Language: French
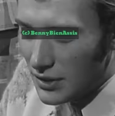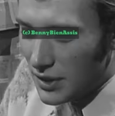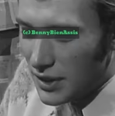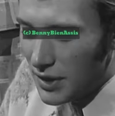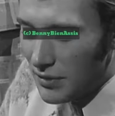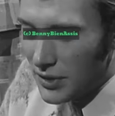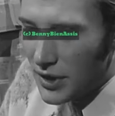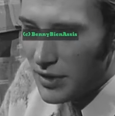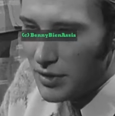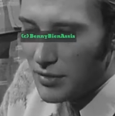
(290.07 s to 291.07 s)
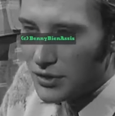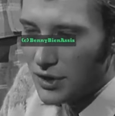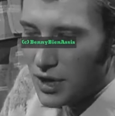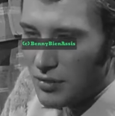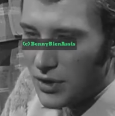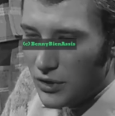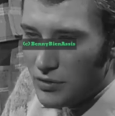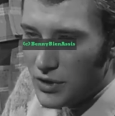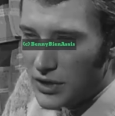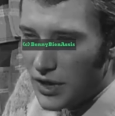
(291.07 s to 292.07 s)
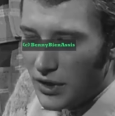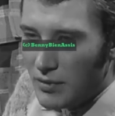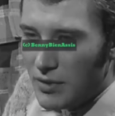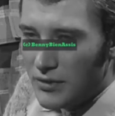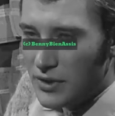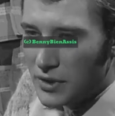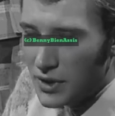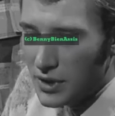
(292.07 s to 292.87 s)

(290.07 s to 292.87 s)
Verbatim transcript: Il en a, il en a vraiment ce qu'on appelle dans le métier, il en a bavé.